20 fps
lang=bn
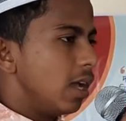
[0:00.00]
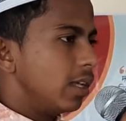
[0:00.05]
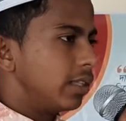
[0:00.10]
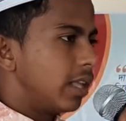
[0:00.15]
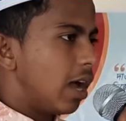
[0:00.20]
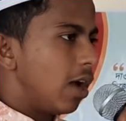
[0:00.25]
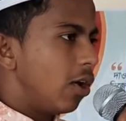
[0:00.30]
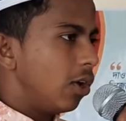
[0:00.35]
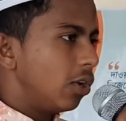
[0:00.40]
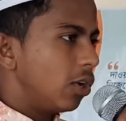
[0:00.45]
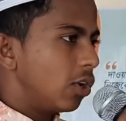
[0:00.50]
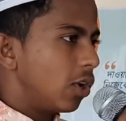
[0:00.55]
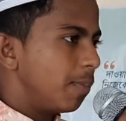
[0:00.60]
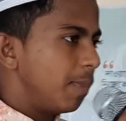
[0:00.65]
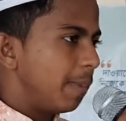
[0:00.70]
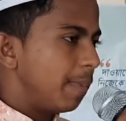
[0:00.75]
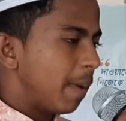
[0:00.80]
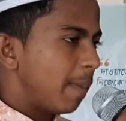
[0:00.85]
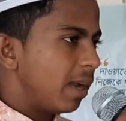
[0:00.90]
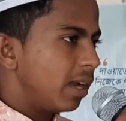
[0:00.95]
তা হলো নবী
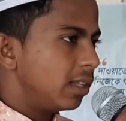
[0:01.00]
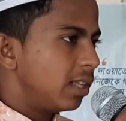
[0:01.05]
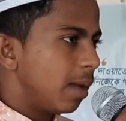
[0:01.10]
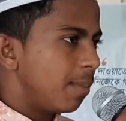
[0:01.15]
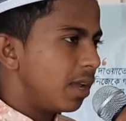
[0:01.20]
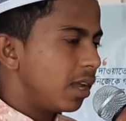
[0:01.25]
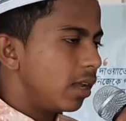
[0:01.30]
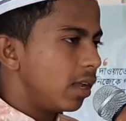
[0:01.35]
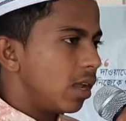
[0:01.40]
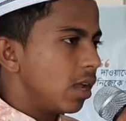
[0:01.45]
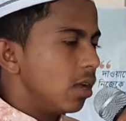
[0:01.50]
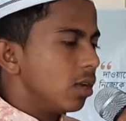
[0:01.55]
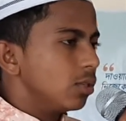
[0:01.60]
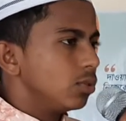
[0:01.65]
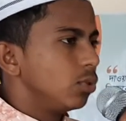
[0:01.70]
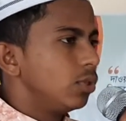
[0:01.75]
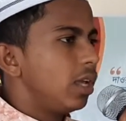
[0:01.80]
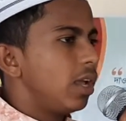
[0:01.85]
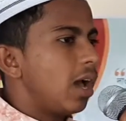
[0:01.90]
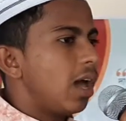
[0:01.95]
প্রেমের দাবি
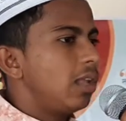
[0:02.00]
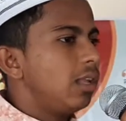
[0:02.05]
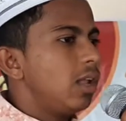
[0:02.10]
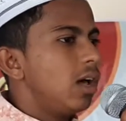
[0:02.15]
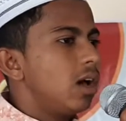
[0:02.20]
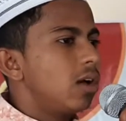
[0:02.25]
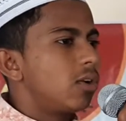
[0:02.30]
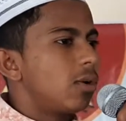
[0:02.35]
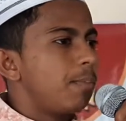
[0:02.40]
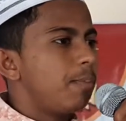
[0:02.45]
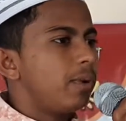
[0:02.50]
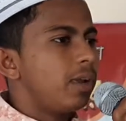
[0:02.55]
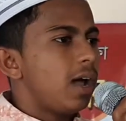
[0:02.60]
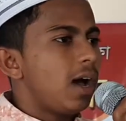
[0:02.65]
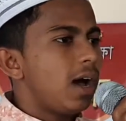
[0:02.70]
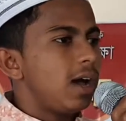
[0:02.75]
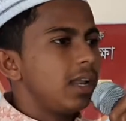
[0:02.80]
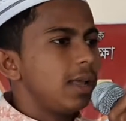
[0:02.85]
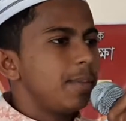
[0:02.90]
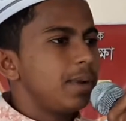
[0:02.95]
যদি আল্লাহ রব্বুল
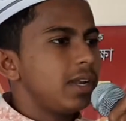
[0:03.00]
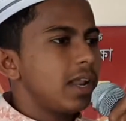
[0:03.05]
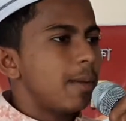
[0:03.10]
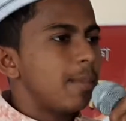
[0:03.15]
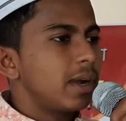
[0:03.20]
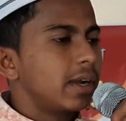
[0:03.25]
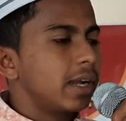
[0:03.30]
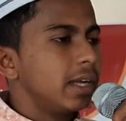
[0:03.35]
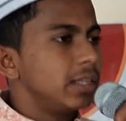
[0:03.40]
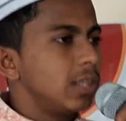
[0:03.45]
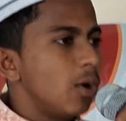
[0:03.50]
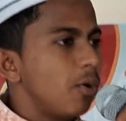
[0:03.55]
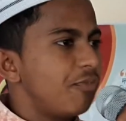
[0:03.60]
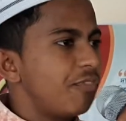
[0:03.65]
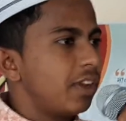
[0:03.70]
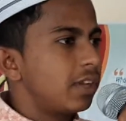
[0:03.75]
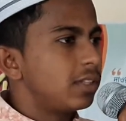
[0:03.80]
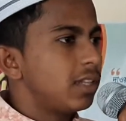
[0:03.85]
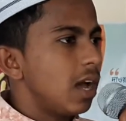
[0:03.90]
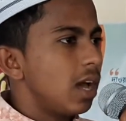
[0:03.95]
আলমিন আমাকে
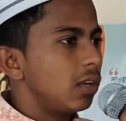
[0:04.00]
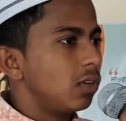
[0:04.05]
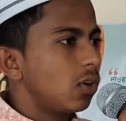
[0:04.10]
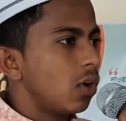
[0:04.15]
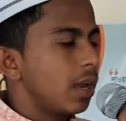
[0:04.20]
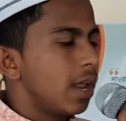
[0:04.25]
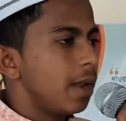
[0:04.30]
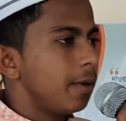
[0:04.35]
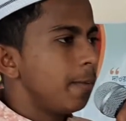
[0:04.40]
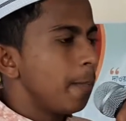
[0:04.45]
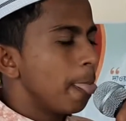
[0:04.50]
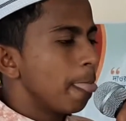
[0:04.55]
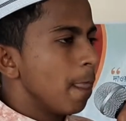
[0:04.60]
তৌফিক দান করেন